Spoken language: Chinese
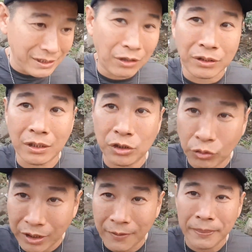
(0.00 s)
北角的
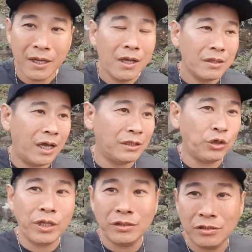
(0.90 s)
秋天。那
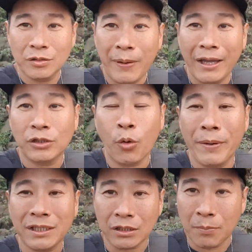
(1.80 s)
秋天就是拍东
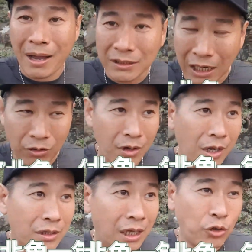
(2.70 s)
北角的芒草。
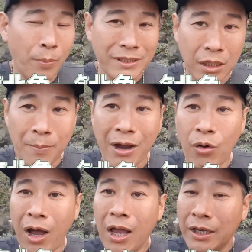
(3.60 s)
那东北角的蛮
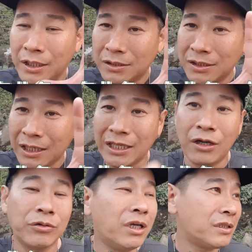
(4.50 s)
花也是相当
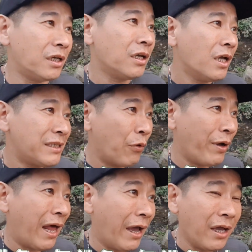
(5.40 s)
有特色。在
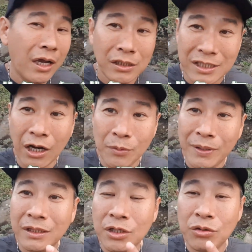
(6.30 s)
未来，只要你
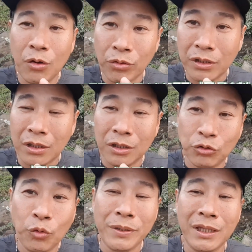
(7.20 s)
们订阅我的
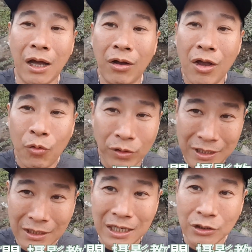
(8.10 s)
YouTube 频道，我
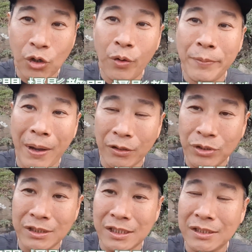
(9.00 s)
常常都会把
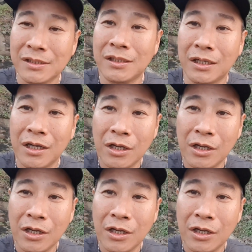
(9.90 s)
最及时的、